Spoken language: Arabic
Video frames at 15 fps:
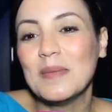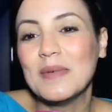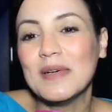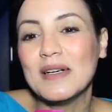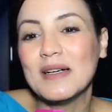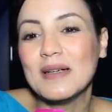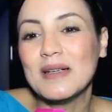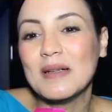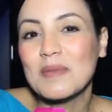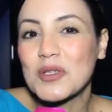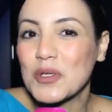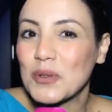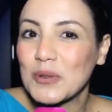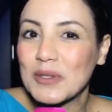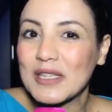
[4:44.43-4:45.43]

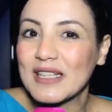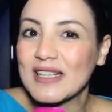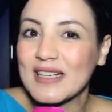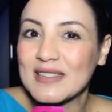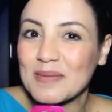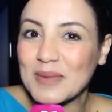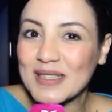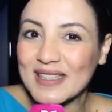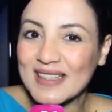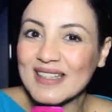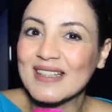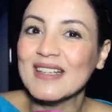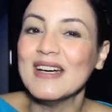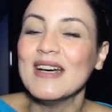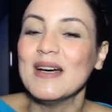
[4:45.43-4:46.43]
بالمجهود اللي
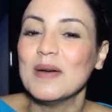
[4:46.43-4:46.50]
كتبذل